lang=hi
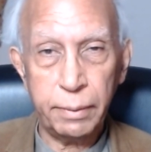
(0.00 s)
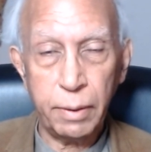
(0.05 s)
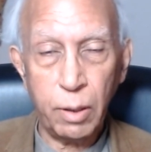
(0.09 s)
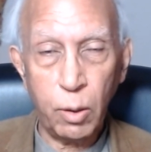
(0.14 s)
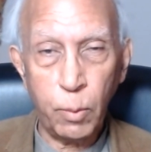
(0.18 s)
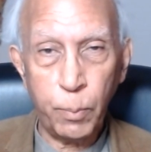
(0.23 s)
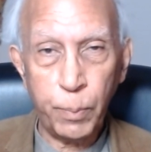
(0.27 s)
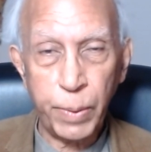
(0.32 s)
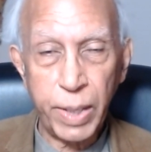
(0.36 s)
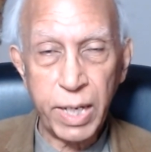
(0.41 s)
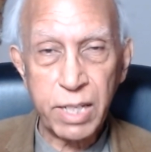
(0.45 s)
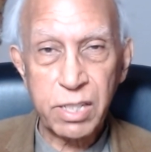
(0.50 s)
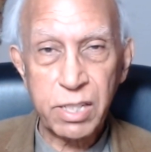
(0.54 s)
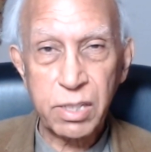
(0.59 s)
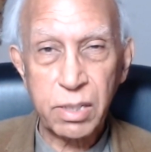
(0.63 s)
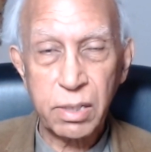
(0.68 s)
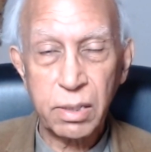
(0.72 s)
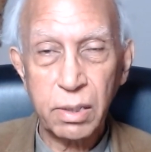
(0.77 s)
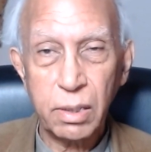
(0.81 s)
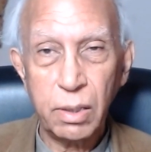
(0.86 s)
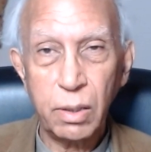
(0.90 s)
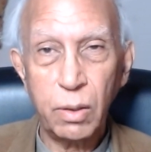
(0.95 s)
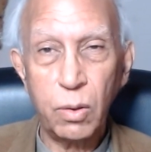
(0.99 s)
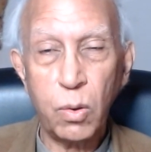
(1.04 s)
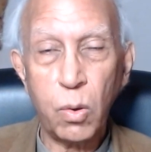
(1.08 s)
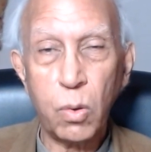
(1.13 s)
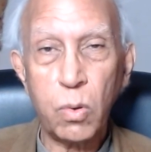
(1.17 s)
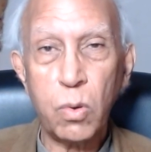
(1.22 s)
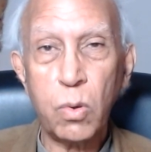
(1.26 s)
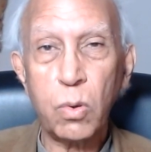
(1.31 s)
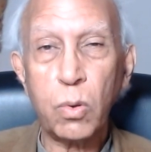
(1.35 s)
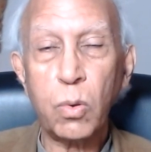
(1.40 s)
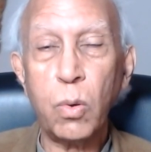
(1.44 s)
ओप्रेस्ड
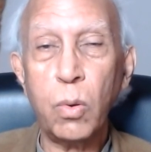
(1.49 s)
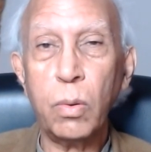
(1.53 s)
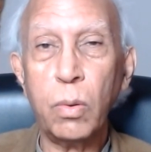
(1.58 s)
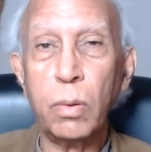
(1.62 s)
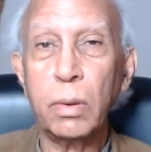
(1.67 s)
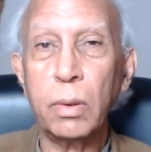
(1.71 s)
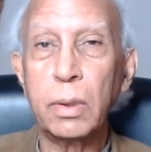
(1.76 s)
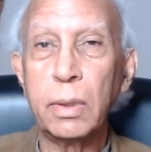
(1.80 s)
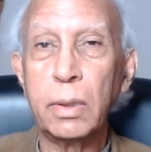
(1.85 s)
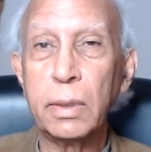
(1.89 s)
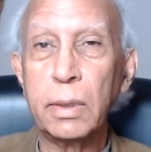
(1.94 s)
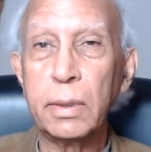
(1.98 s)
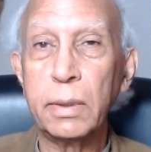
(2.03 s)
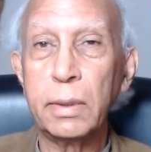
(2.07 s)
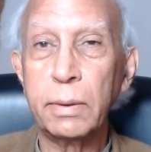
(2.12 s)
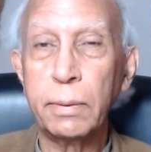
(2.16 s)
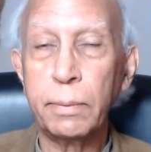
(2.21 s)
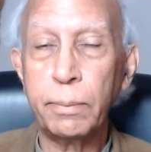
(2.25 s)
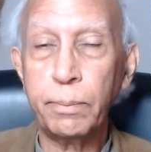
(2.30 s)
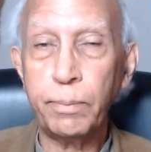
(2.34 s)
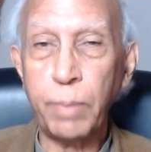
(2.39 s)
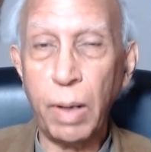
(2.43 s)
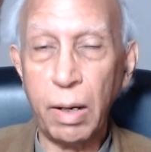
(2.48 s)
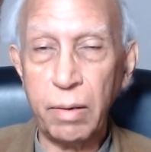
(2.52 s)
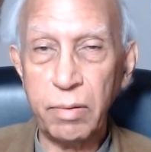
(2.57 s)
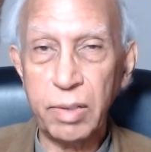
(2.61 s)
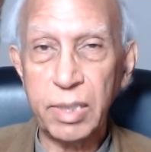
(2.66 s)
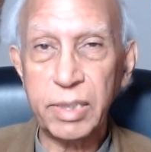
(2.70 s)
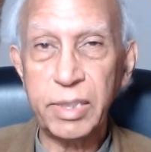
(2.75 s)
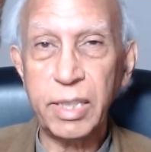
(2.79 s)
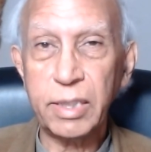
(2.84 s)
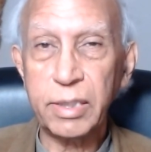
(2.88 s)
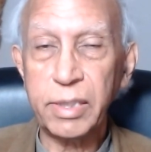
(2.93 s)
लोगों को
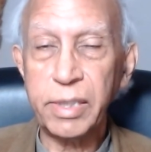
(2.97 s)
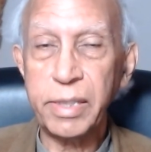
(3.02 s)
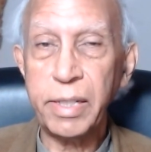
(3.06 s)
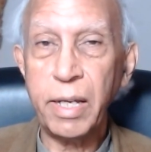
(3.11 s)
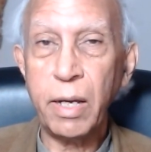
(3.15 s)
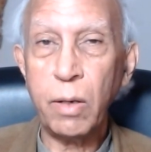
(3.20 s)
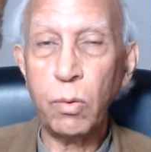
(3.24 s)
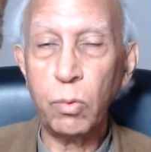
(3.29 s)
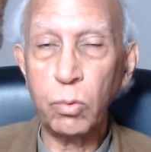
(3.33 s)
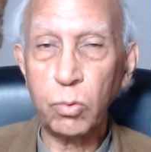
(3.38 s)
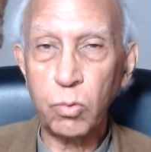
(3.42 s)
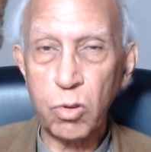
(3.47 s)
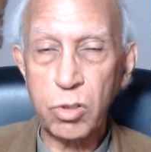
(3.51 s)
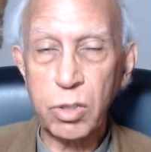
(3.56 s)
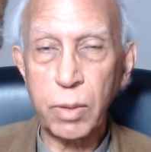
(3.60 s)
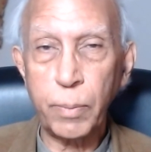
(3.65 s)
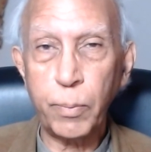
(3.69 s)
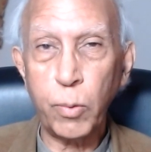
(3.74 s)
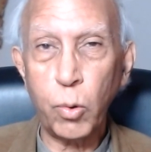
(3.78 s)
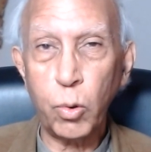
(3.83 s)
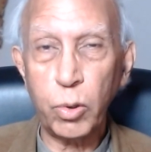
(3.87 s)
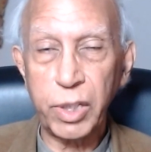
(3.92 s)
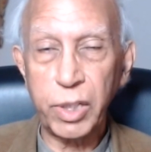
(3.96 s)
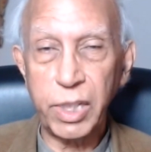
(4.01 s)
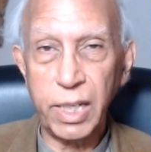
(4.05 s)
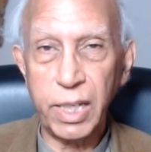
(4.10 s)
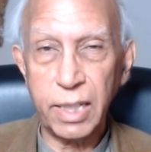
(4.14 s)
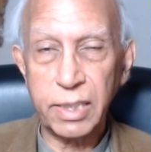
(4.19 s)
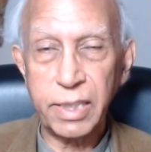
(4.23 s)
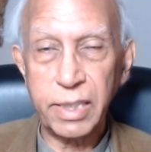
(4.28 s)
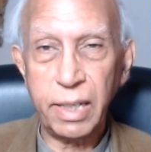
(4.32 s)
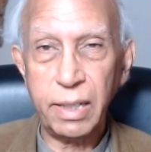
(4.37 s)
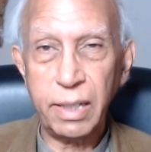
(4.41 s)
पावर देती हैं उनको सपोर्ट
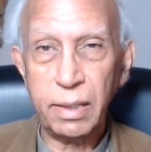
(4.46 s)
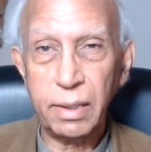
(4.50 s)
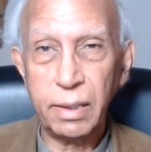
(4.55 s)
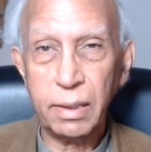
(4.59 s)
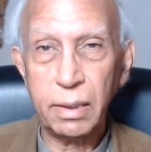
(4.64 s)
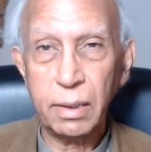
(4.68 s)
किया जाए